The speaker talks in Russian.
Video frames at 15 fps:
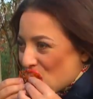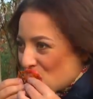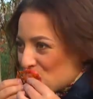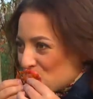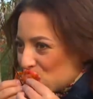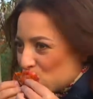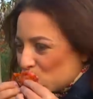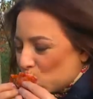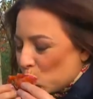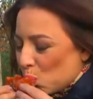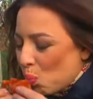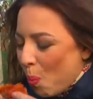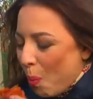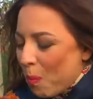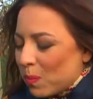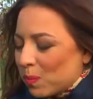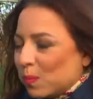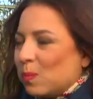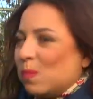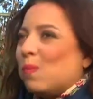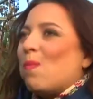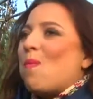Угу.
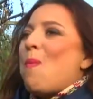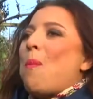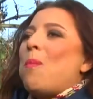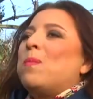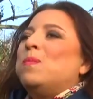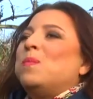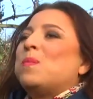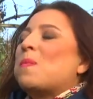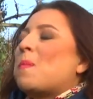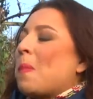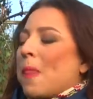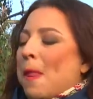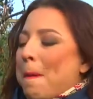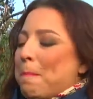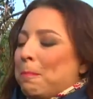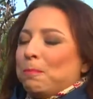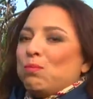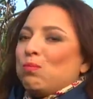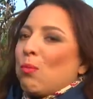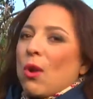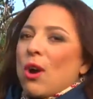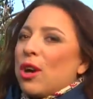М-м.
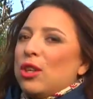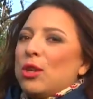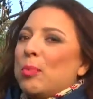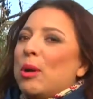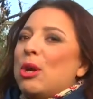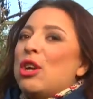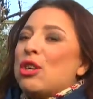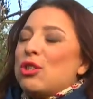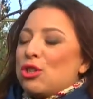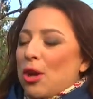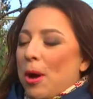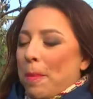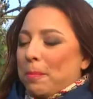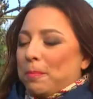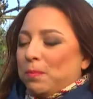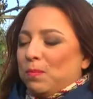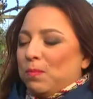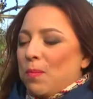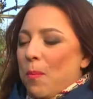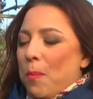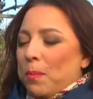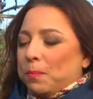Реально полезная,
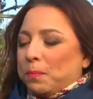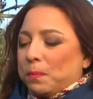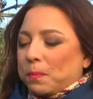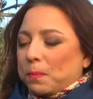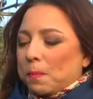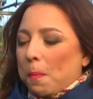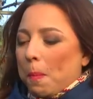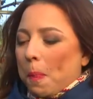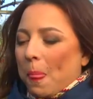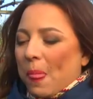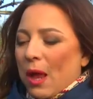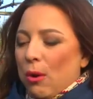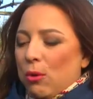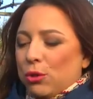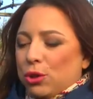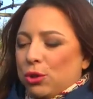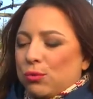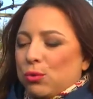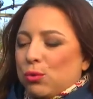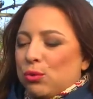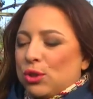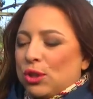М -м. очень
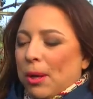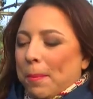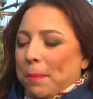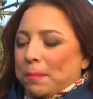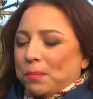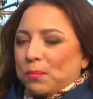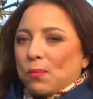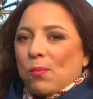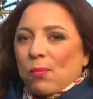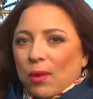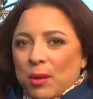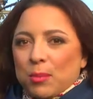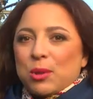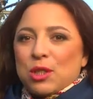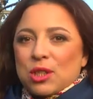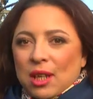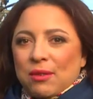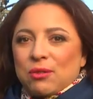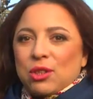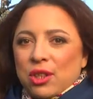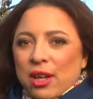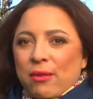вкусно. И
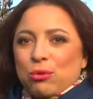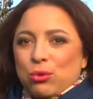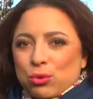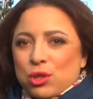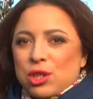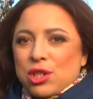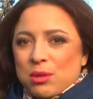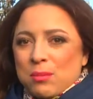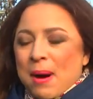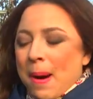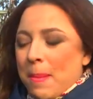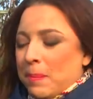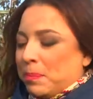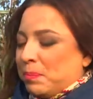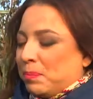представьте, да, вот уже зима,